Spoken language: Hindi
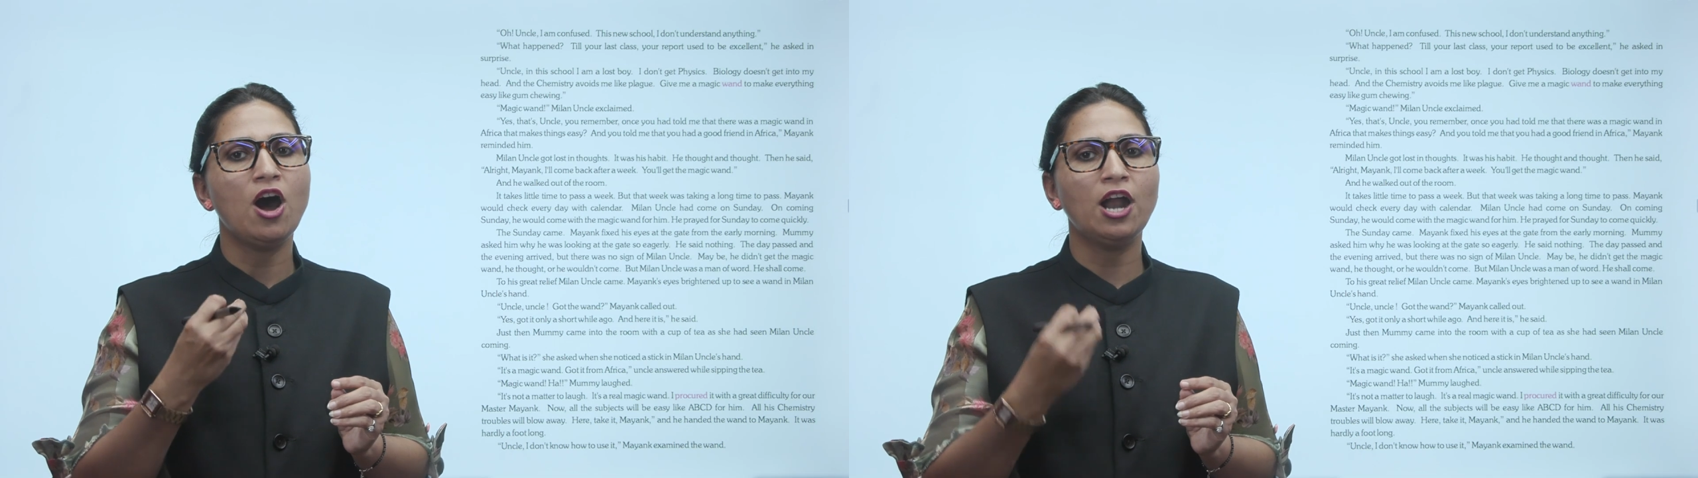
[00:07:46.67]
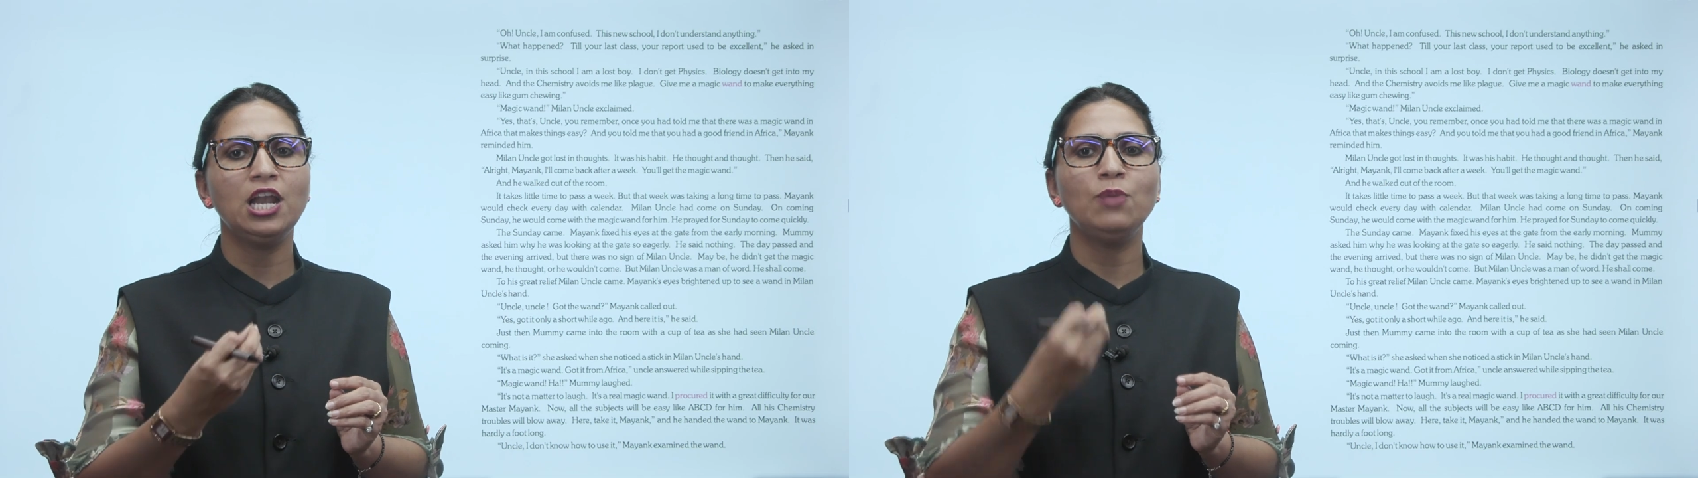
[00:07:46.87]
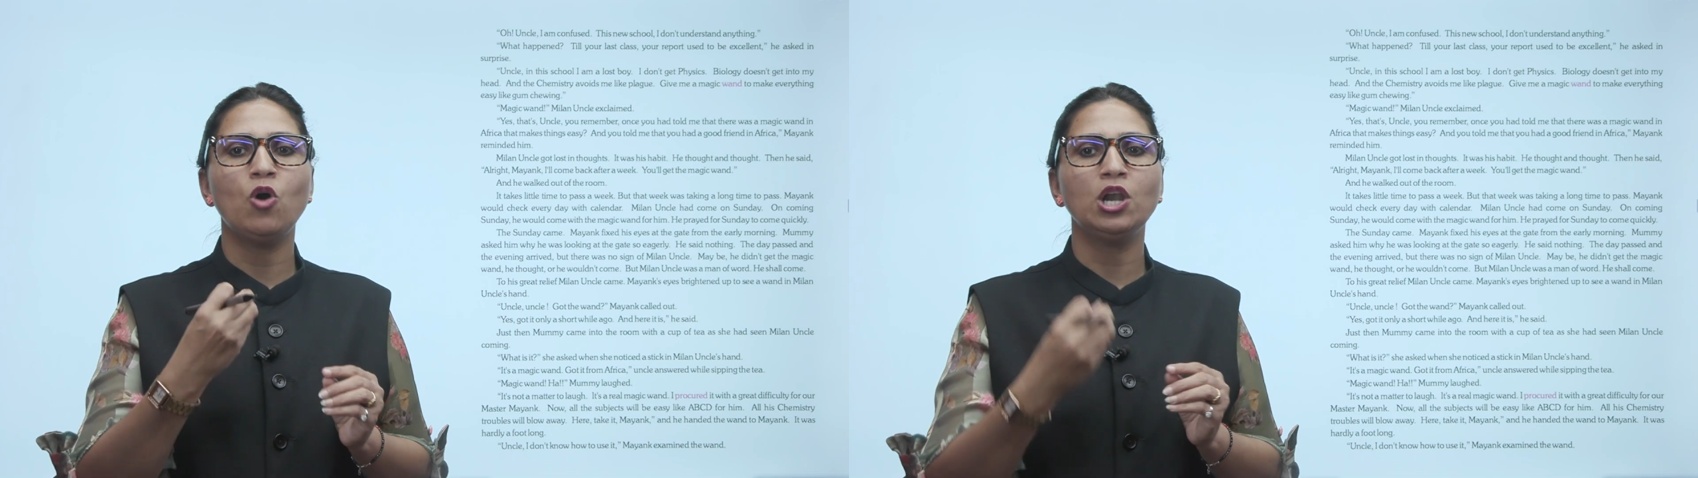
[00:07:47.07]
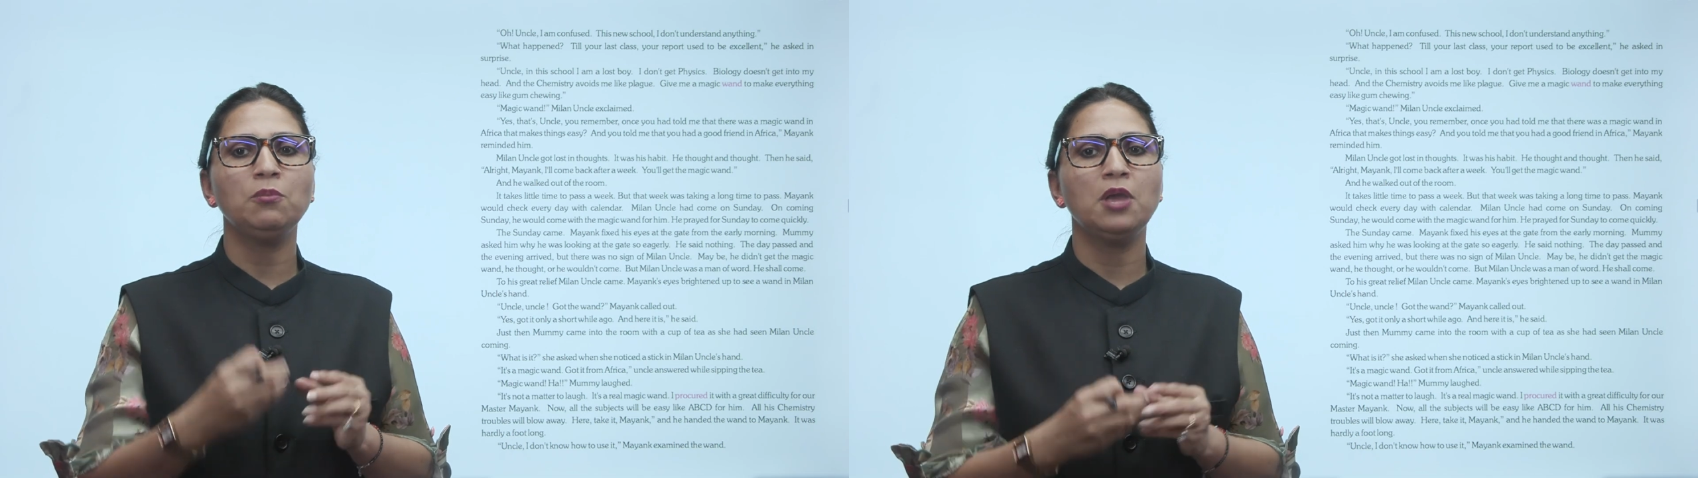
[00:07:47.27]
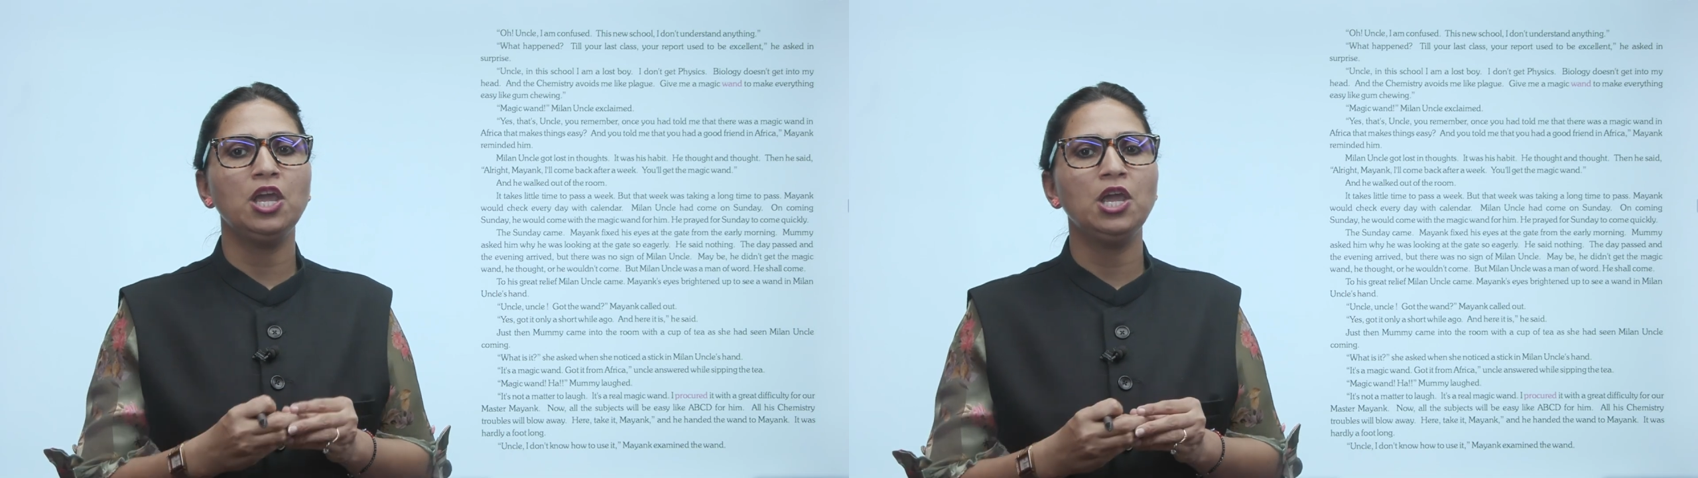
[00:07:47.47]
अर्ली
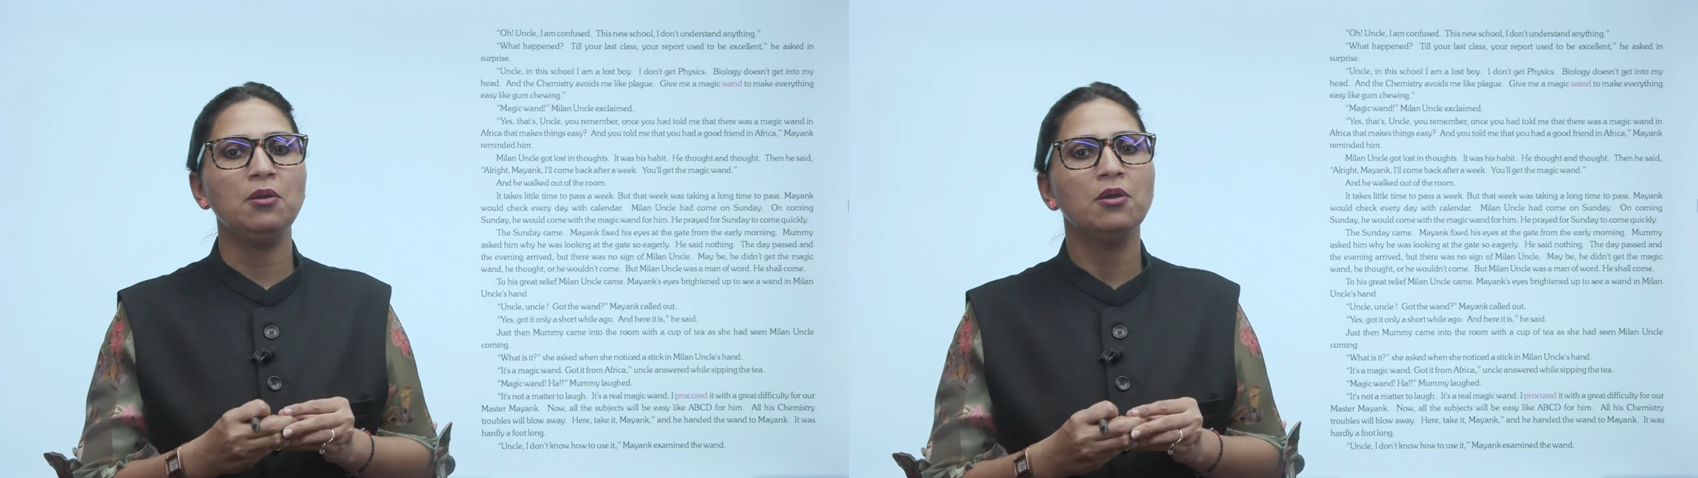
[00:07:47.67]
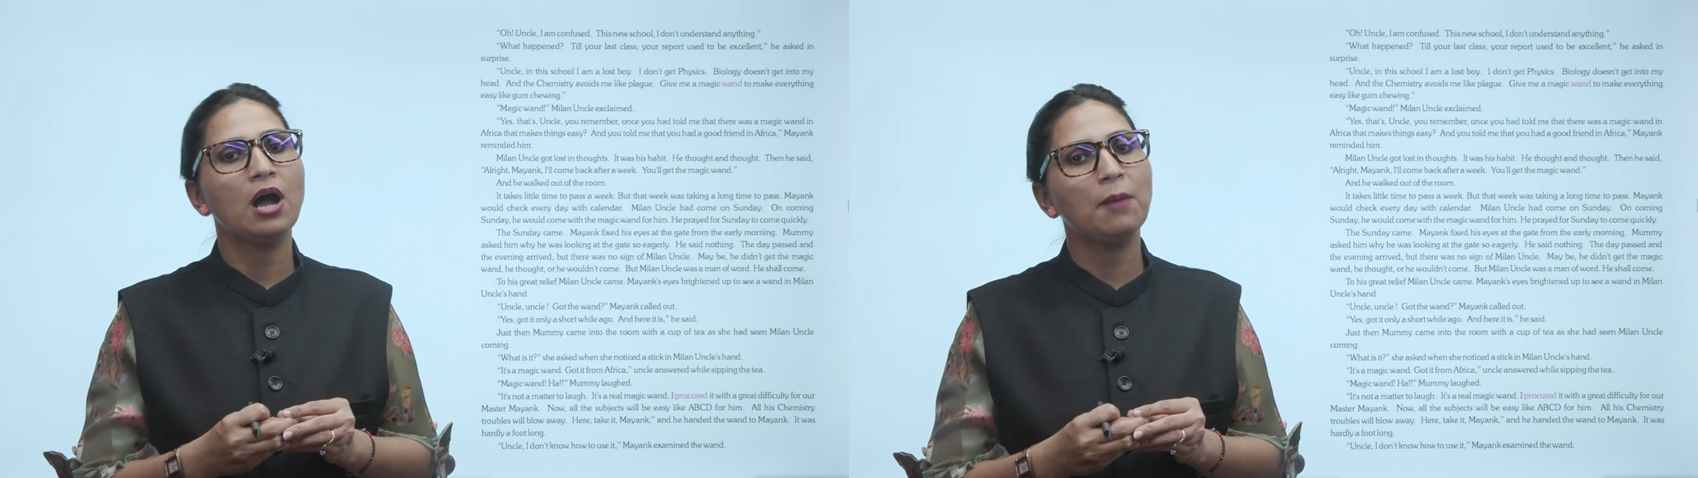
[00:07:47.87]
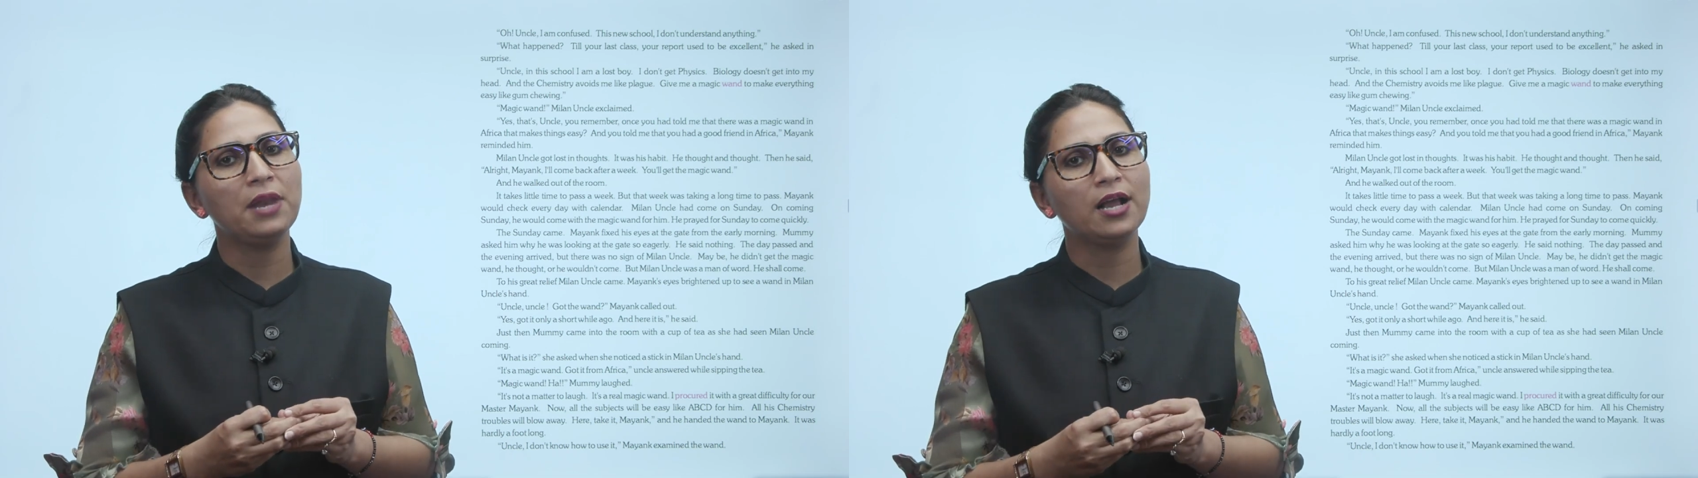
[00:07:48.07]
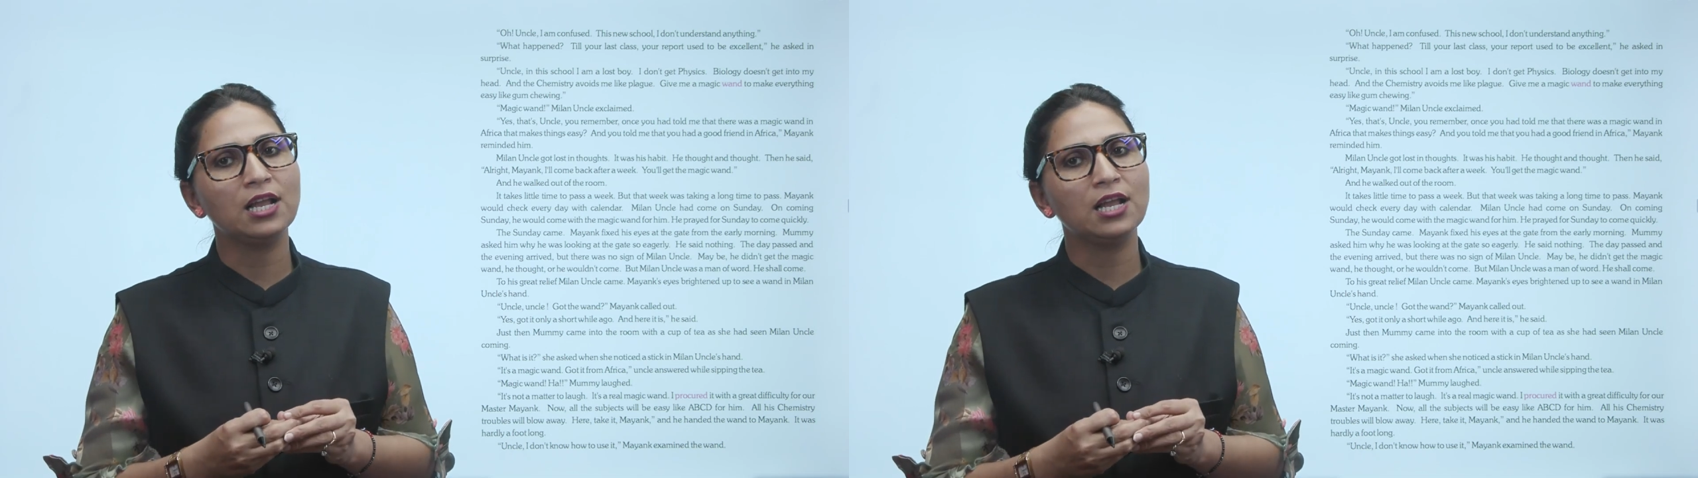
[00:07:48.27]
मॉर्निंग में ही अपने